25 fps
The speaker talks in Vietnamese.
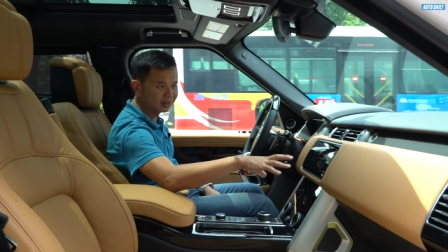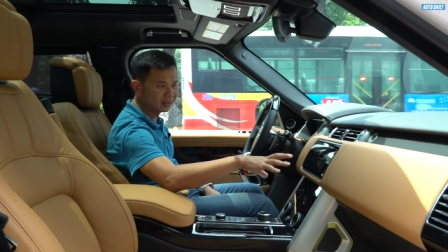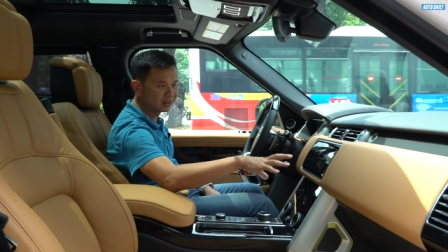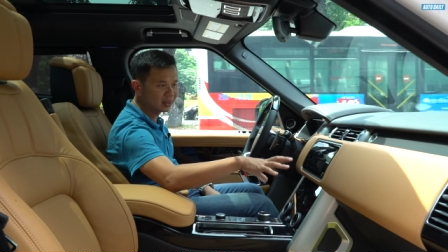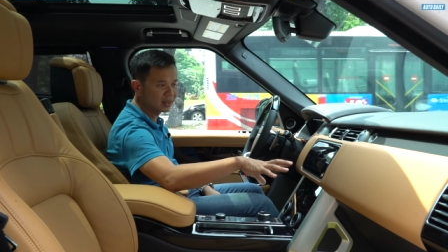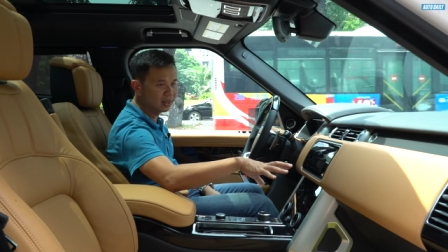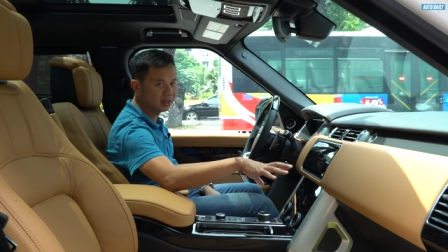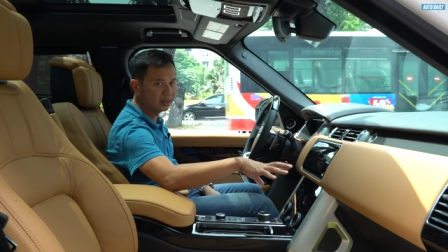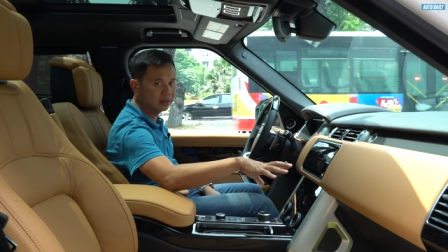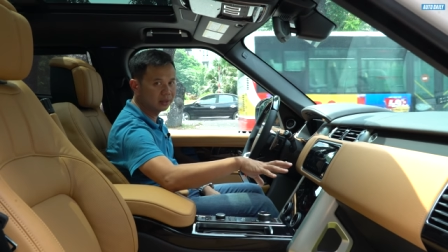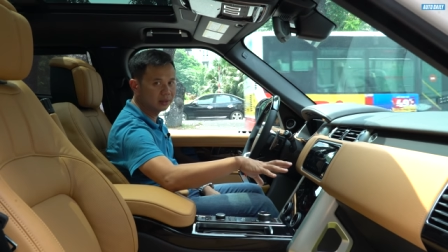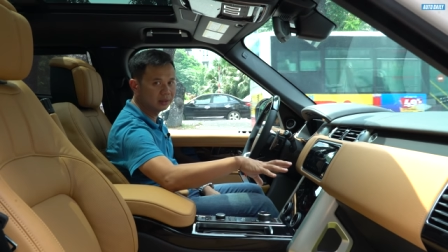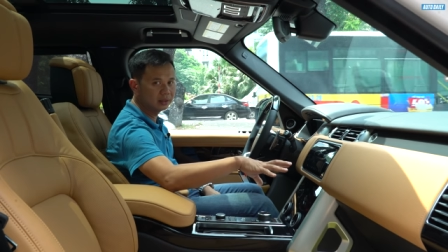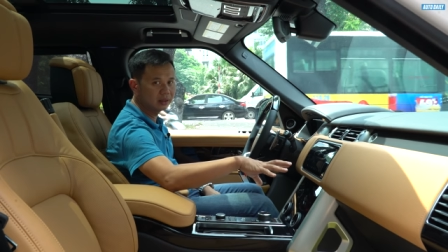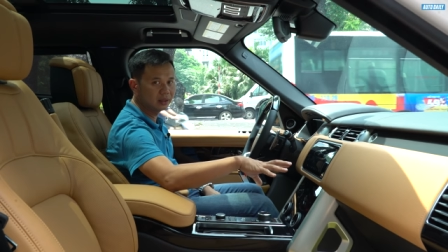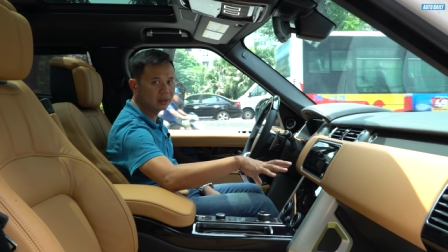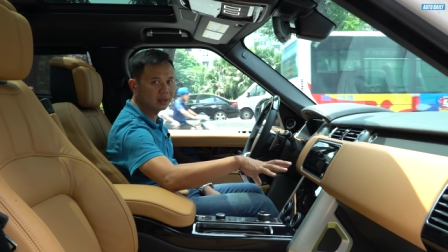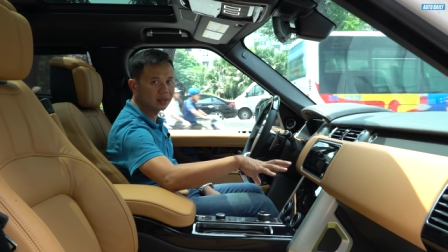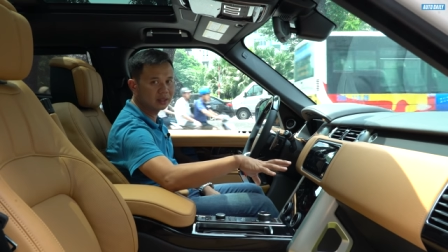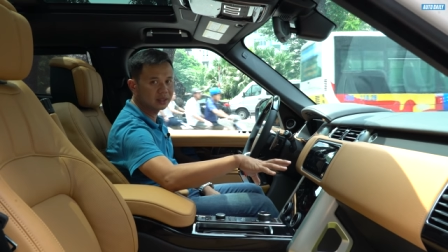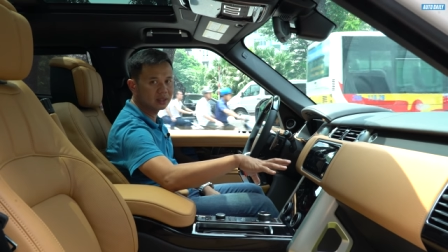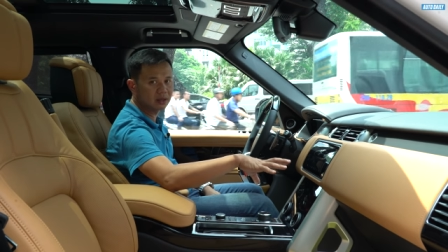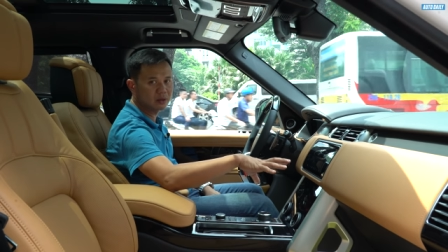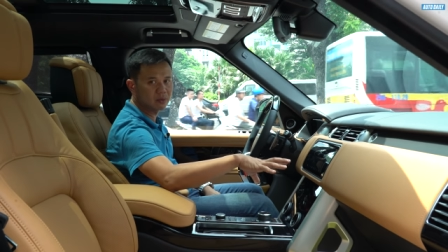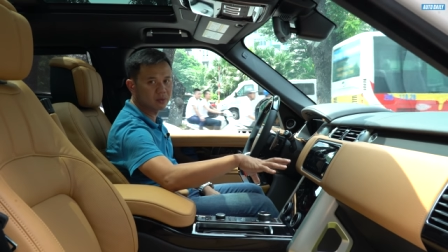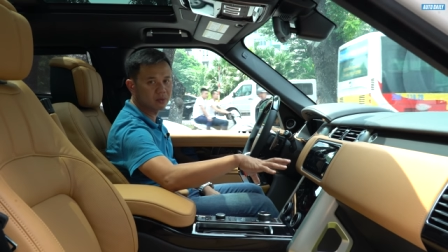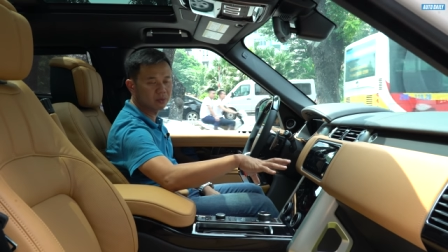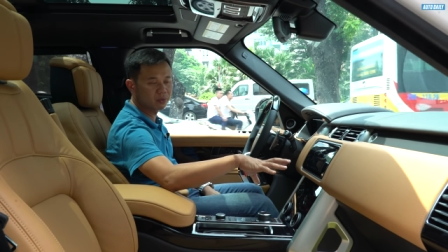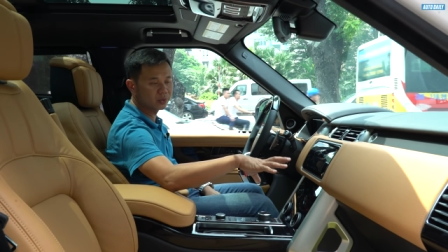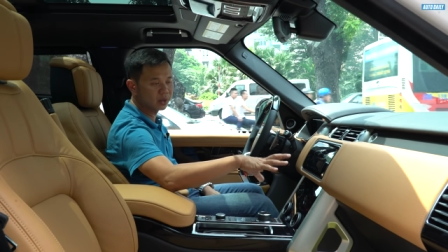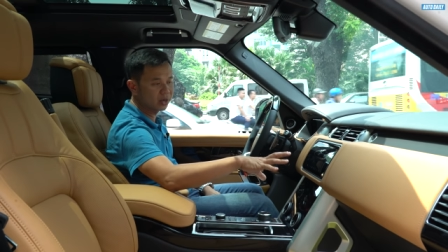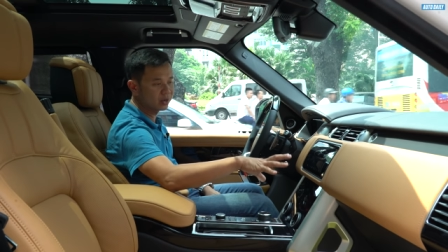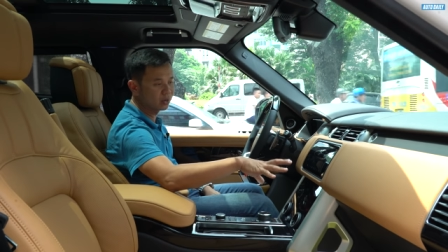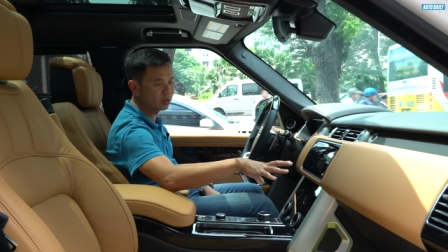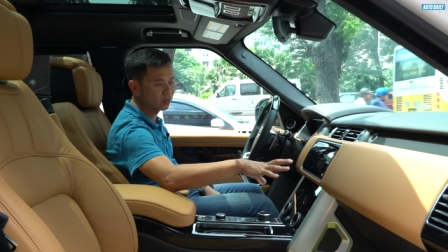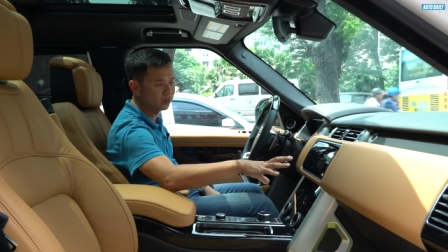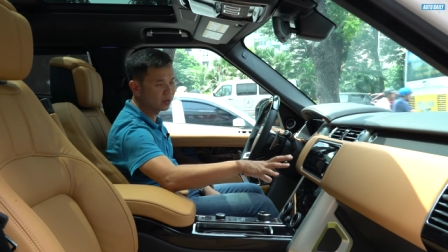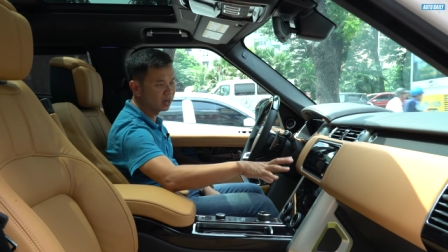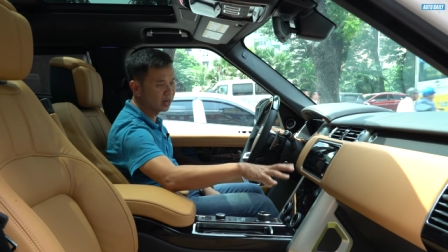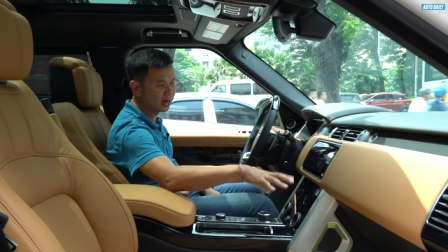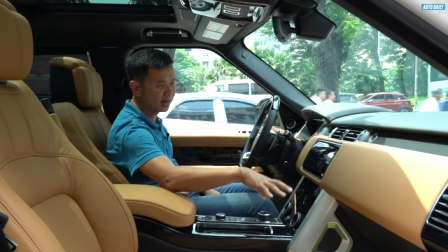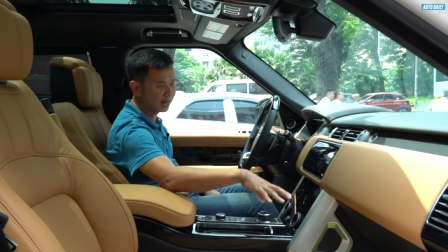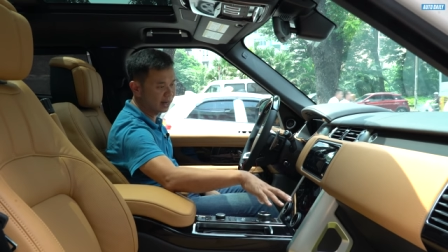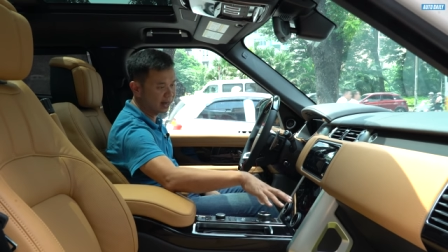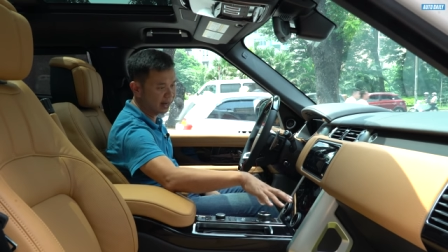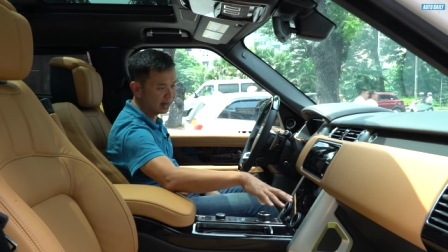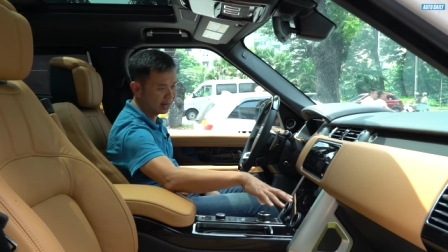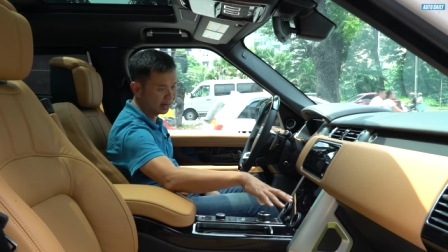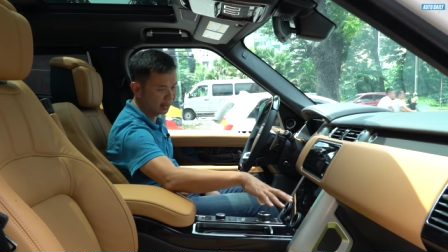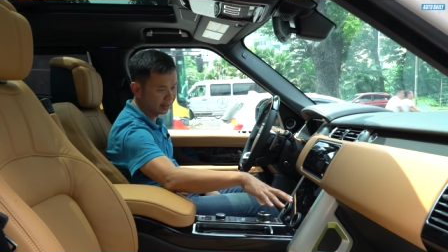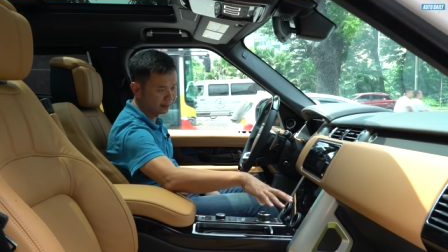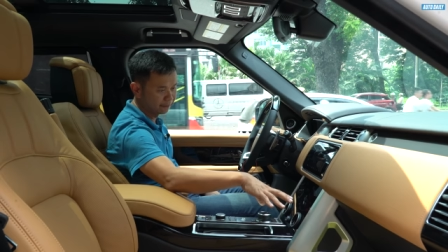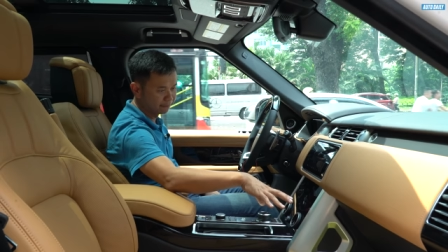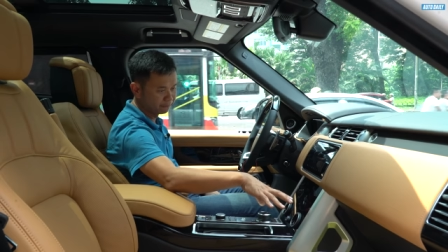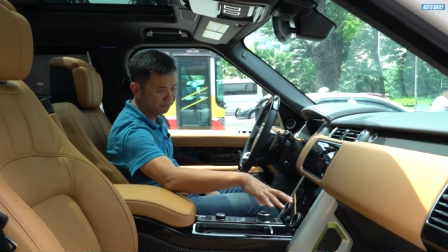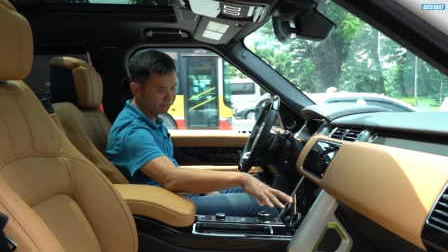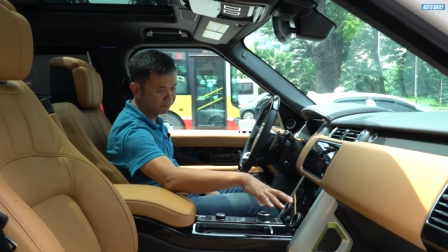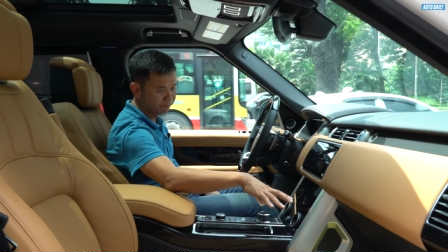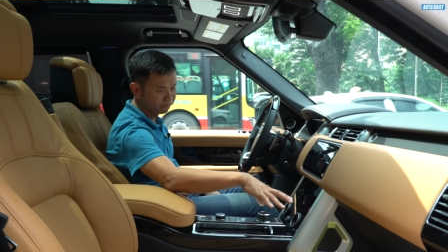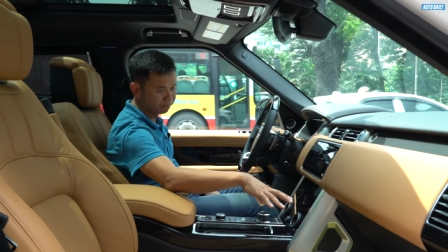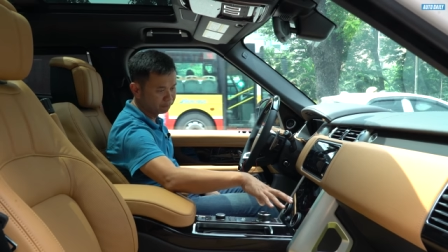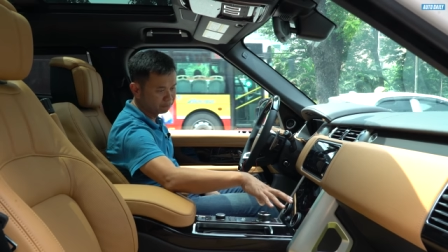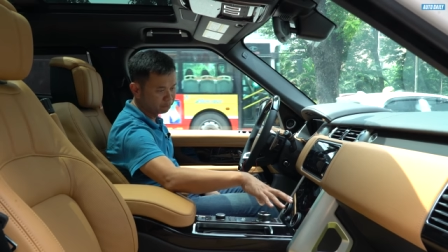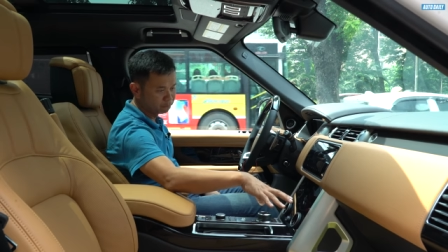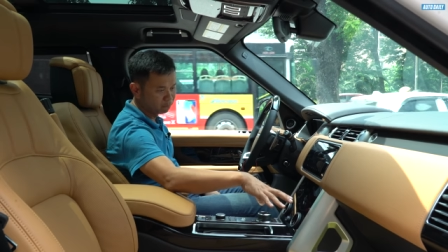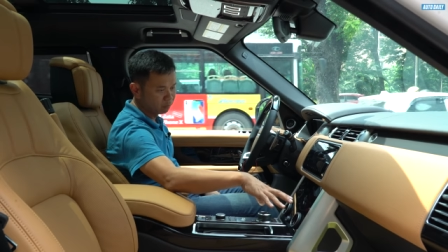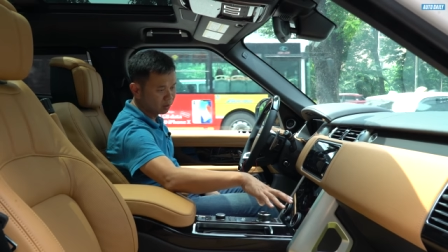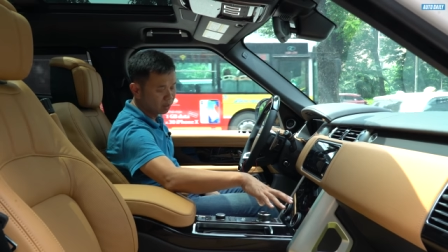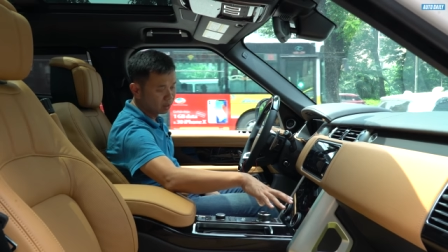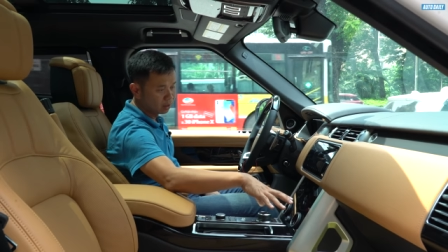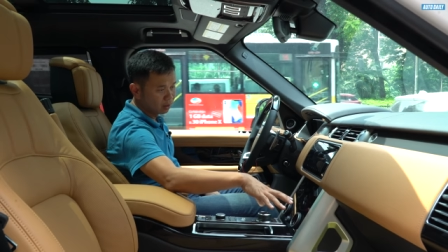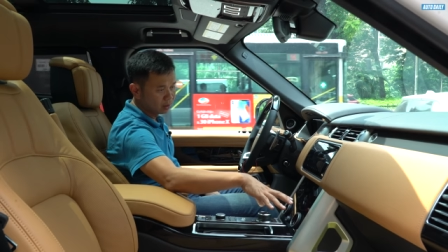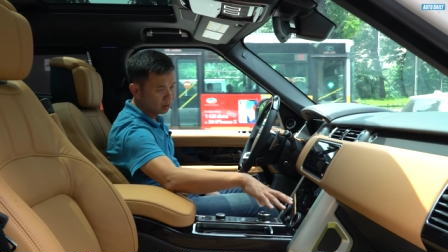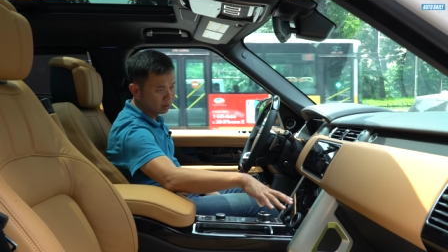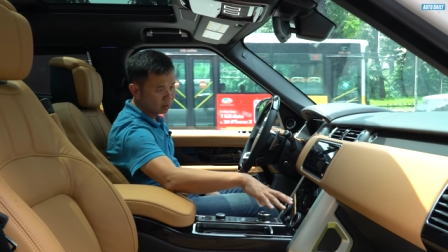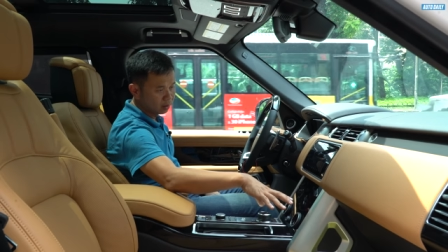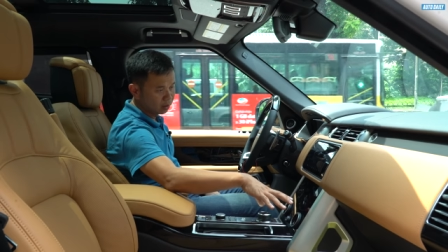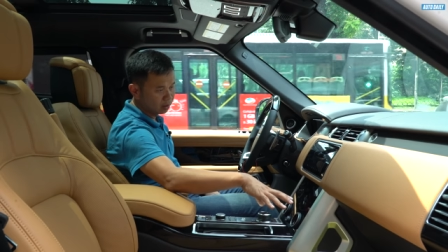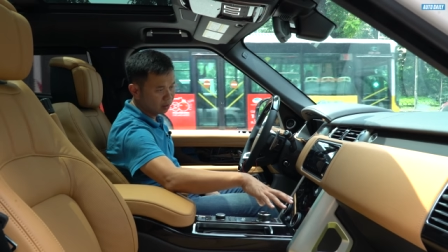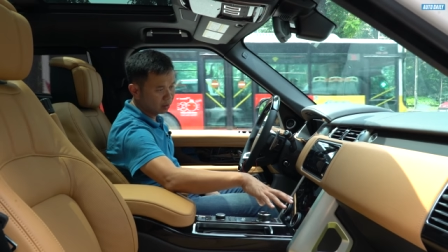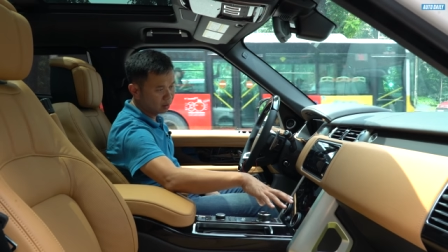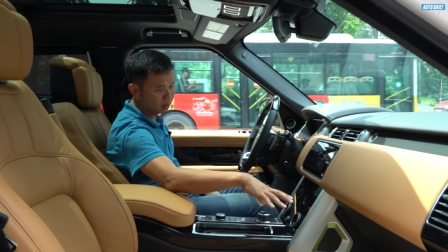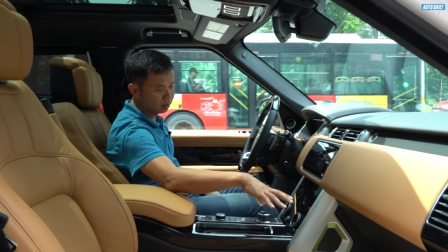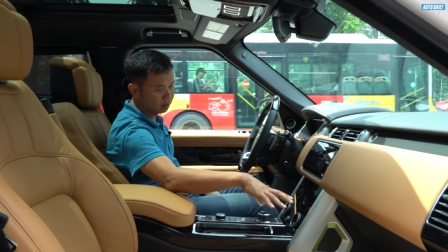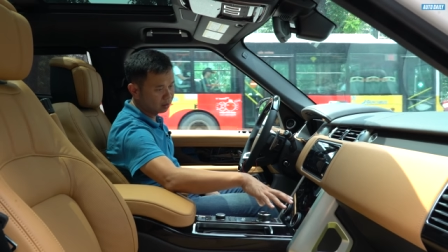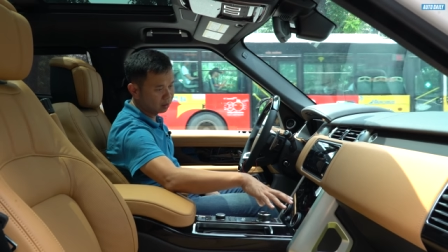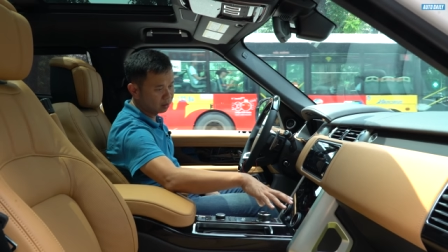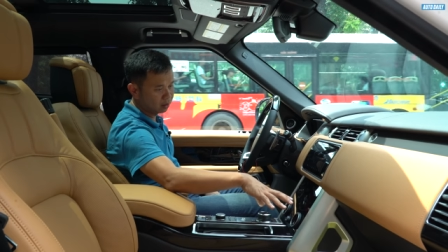trên những cái dòng Range Rover ngày nay à,